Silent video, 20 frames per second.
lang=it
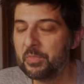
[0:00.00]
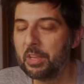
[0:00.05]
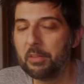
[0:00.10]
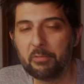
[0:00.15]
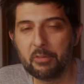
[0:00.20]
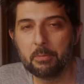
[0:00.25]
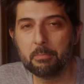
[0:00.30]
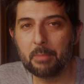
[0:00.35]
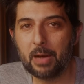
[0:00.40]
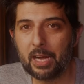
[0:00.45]
i
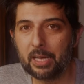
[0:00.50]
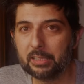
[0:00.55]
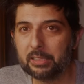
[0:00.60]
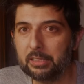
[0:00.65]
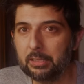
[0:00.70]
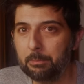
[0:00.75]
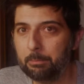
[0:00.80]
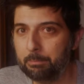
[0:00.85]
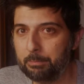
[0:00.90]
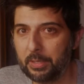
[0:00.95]

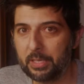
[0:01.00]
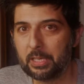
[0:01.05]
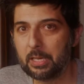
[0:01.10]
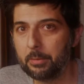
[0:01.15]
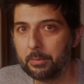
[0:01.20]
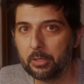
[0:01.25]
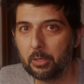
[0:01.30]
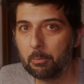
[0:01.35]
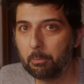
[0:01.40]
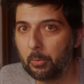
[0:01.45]
filmati per
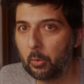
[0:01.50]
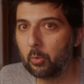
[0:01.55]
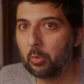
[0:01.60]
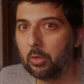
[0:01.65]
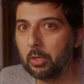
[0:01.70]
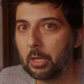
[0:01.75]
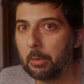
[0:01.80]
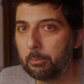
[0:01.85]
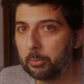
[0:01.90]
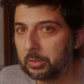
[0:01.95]
capire un po'
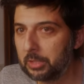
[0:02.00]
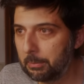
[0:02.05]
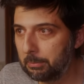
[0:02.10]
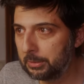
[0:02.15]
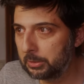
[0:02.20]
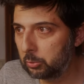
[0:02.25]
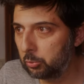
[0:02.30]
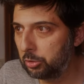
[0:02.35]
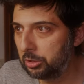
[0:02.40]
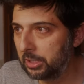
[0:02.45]
quello che
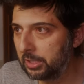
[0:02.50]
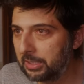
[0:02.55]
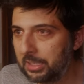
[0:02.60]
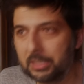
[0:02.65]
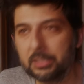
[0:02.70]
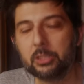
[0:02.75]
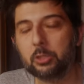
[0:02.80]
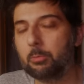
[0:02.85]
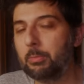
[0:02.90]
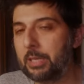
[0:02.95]
potrebbe succedere
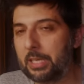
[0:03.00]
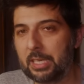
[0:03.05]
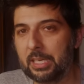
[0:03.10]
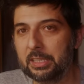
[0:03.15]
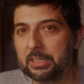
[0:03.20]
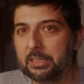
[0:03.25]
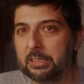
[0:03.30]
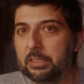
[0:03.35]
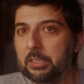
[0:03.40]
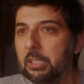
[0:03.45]
insomma
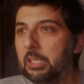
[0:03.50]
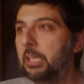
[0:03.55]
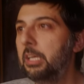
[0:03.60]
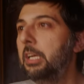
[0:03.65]
ragazzi